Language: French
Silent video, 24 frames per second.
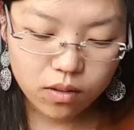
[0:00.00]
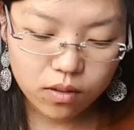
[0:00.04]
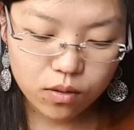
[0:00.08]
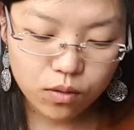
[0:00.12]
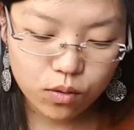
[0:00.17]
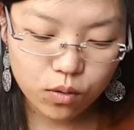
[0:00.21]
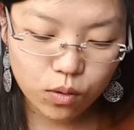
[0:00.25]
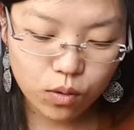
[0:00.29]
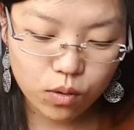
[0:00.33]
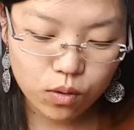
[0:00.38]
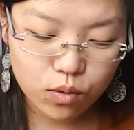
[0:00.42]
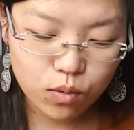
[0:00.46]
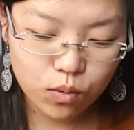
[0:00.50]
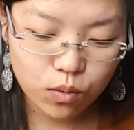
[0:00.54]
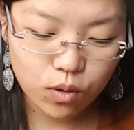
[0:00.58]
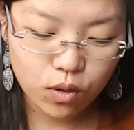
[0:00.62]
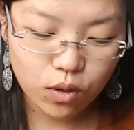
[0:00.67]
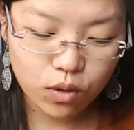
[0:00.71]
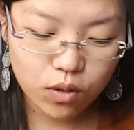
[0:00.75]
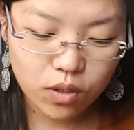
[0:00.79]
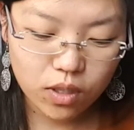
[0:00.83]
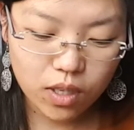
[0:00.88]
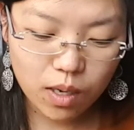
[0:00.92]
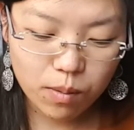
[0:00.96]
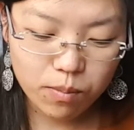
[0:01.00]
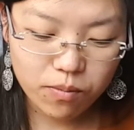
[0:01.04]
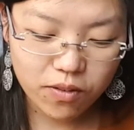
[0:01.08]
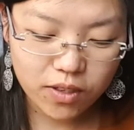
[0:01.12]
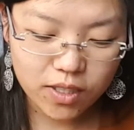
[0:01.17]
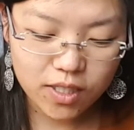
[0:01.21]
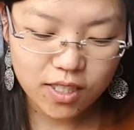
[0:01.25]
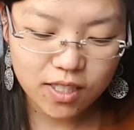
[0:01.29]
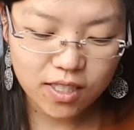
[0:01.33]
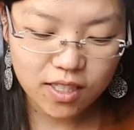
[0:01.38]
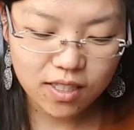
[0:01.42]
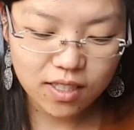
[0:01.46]
sur son heure de table.
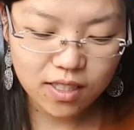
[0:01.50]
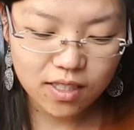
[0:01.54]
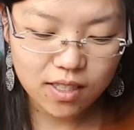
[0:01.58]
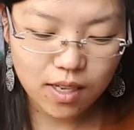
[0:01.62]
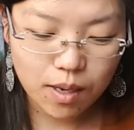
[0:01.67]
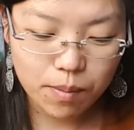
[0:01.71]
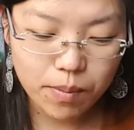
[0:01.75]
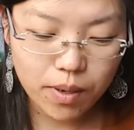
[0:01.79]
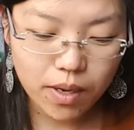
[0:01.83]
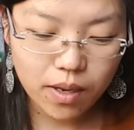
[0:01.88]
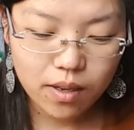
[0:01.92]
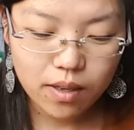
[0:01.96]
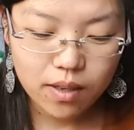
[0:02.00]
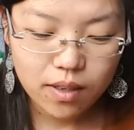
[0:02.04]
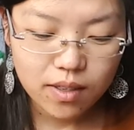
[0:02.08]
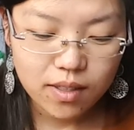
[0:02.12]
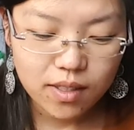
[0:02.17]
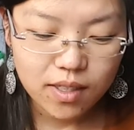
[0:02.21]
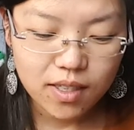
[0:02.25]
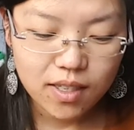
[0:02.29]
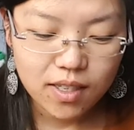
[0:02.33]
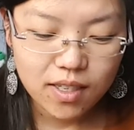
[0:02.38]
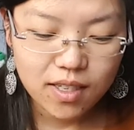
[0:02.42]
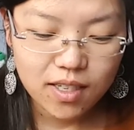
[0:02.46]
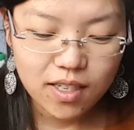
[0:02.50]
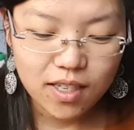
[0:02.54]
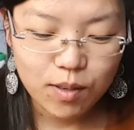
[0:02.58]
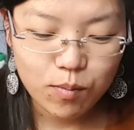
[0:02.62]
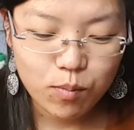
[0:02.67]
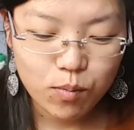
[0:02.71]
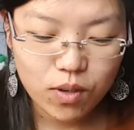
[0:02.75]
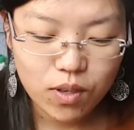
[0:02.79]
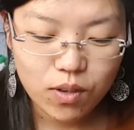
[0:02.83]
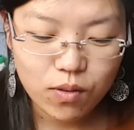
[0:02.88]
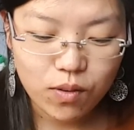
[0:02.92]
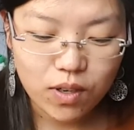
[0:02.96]
Enfin, c'était très sympa. Et
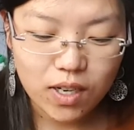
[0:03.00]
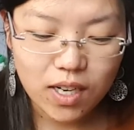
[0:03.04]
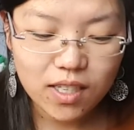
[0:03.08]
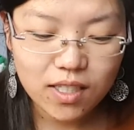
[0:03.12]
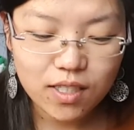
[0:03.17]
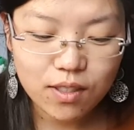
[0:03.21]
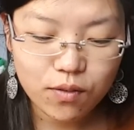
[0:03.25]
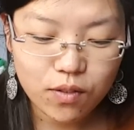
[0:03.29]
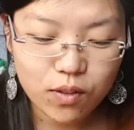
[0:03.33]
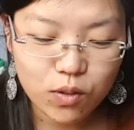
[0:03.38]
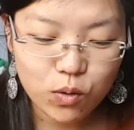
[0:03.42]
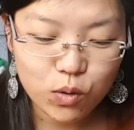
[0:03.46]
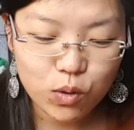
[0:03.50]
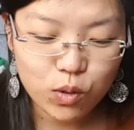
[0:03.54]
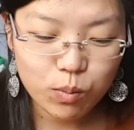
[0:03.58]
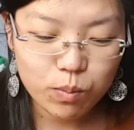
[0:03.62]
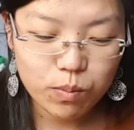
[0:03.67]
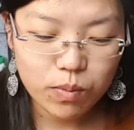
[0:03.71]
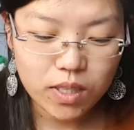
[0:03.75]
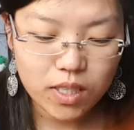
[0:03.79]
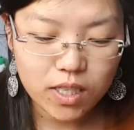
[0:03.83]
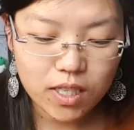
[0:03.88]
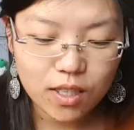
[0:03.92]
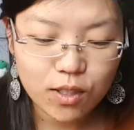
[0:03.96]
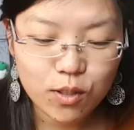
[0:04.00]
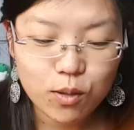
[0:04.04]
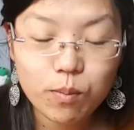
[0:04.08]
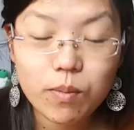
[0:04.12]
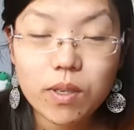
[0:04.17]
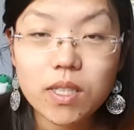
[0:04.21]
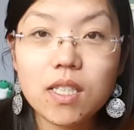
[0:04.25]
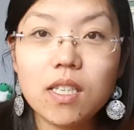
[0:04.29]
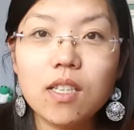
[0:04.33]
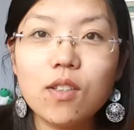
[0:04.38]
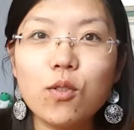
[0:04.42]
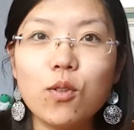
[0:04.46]
puis voilà, ça fait toujours bizarre de
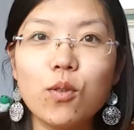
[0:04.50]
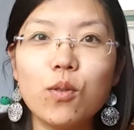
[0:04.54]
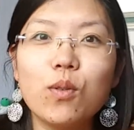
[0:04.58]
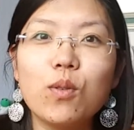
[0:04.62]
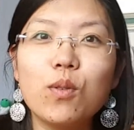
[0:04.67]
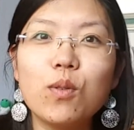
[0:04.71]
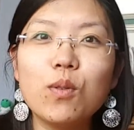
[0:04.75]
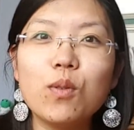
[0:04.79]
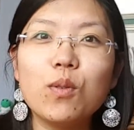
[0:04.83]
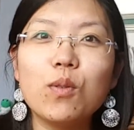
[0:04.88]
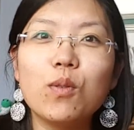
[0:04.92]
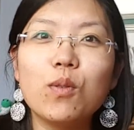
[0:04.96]
passer de,